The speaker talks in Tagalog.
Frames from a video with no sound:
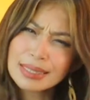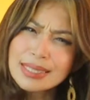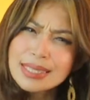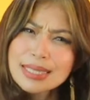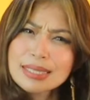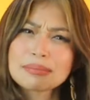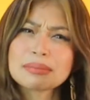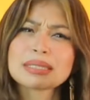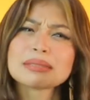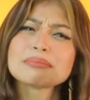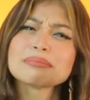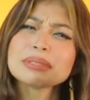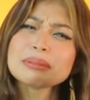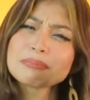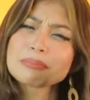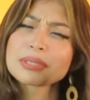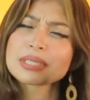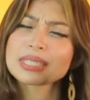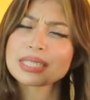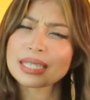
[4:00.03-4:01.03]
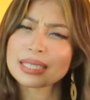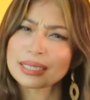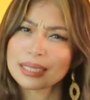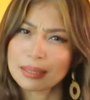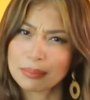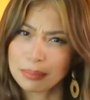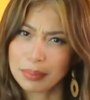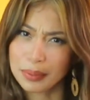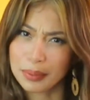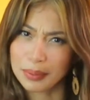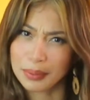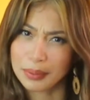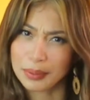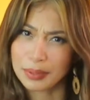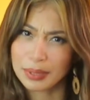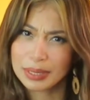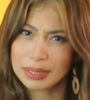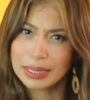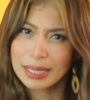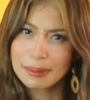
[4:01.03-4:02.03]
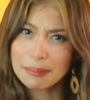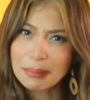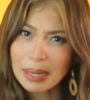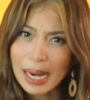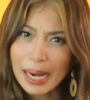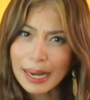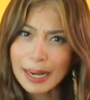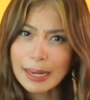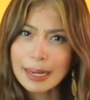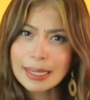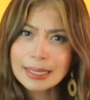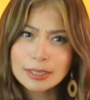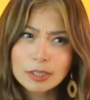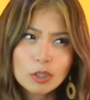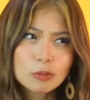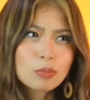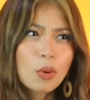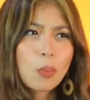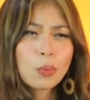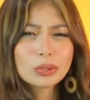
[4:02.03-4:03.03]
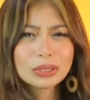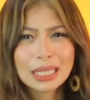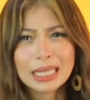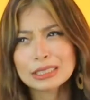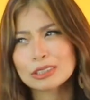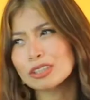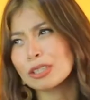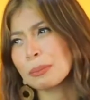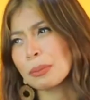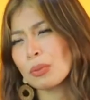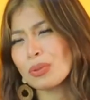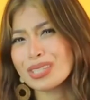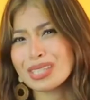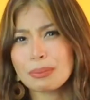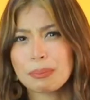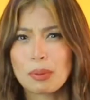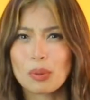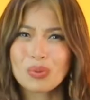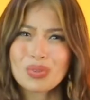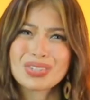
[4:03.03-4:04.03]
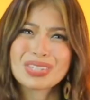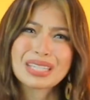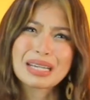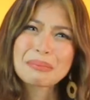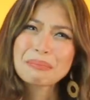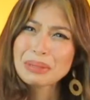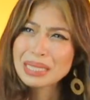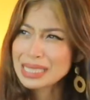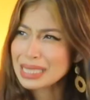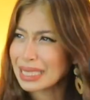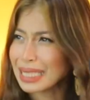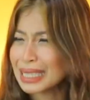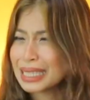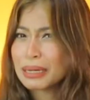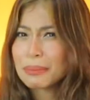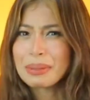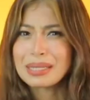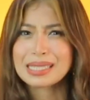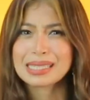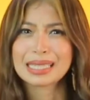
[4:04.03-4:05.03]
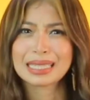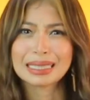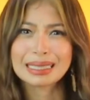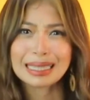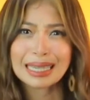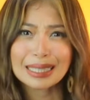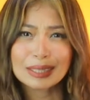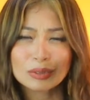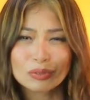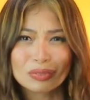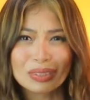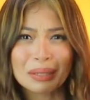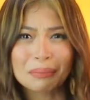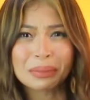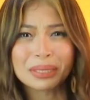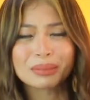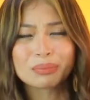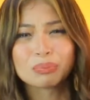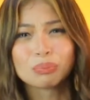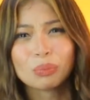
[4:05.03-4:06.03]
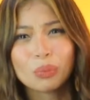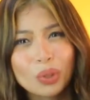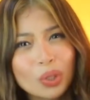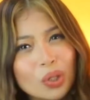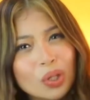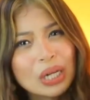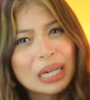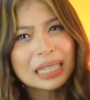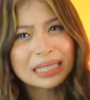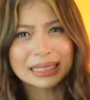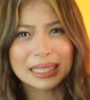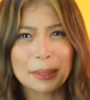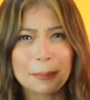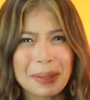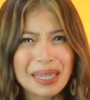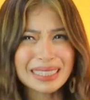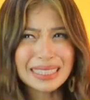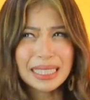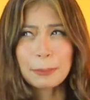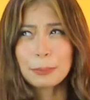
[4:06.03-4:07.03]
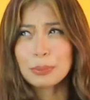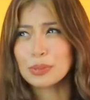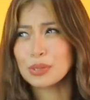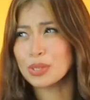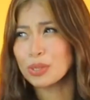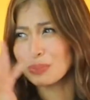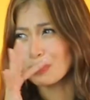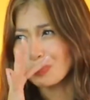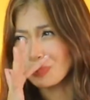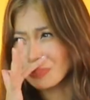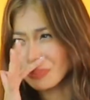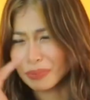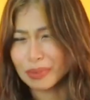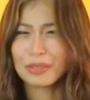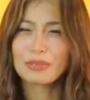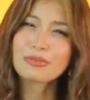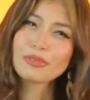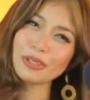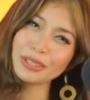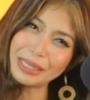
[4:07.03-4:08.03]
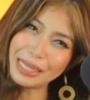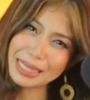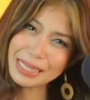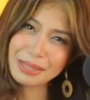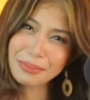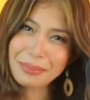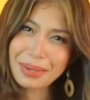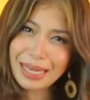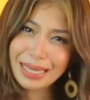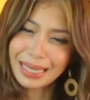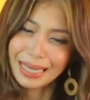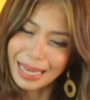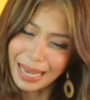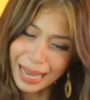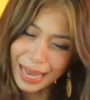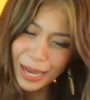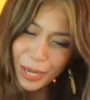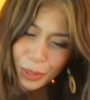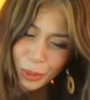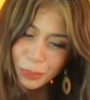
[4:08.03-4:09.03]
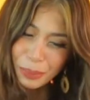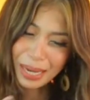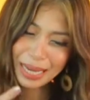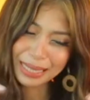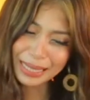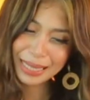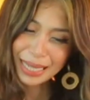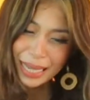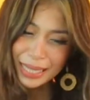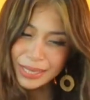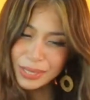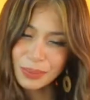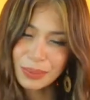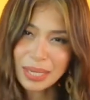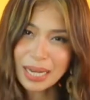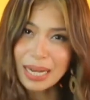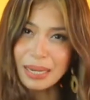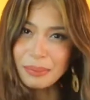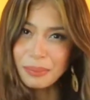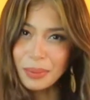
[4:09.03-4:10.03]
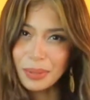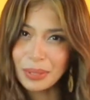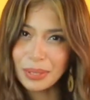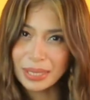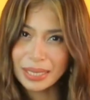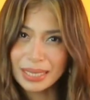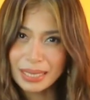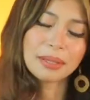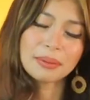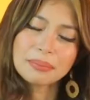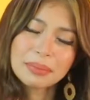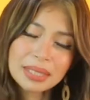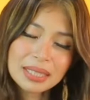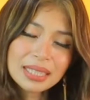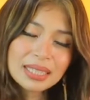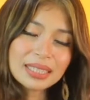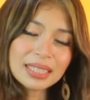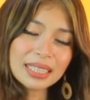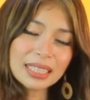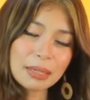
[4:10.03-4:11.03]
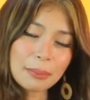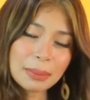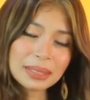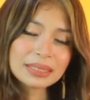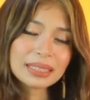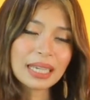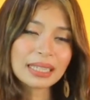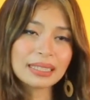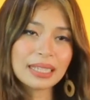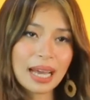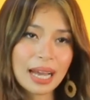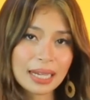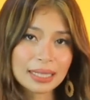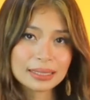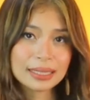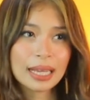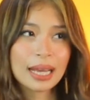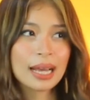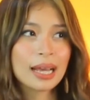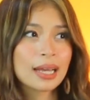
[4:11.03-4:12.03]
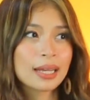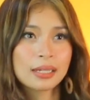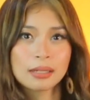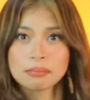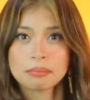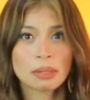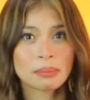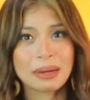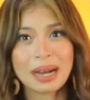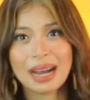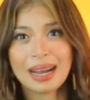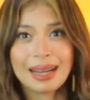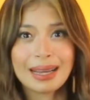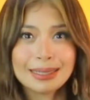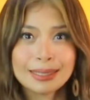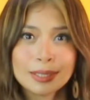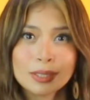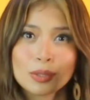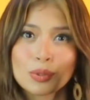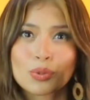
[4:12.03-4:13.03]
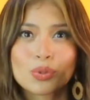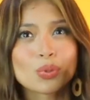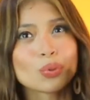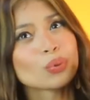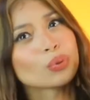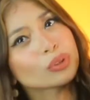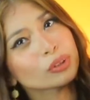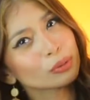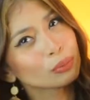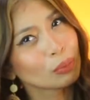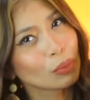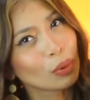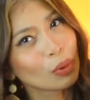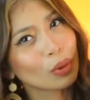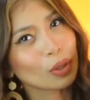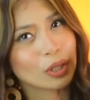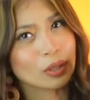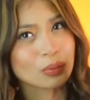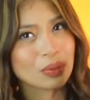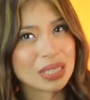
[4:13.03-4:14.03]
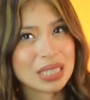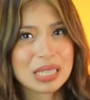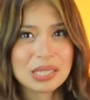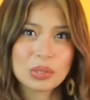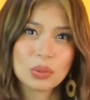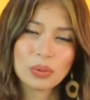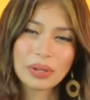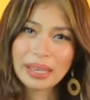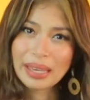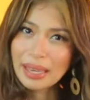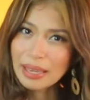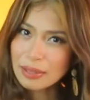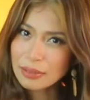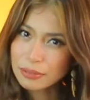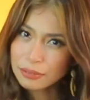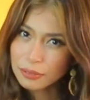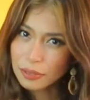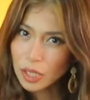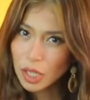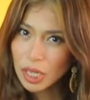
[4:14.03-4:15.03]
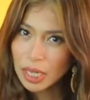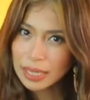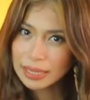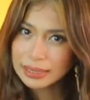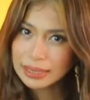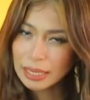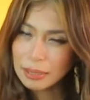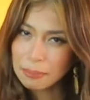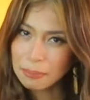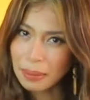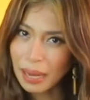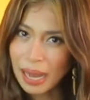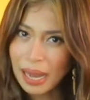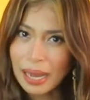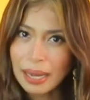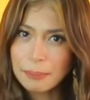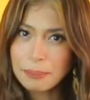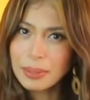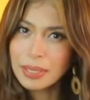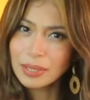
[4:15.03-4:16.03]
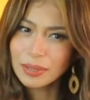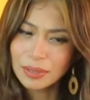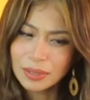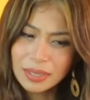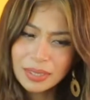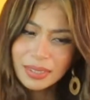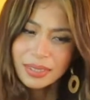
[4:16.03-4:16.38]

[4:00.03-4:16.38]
least naman, be presentable, ba diba? Hindi yung pupunta ka doon, napawis na pawis ka, baskil na baskil ka, yung damit mo, ba diba? Tapos, for the smell ka. Umaalingasaw ang amoy. I mean, hindi naman kailangan na mamahalin yung suot mo or whatsoever, ba diba? Pero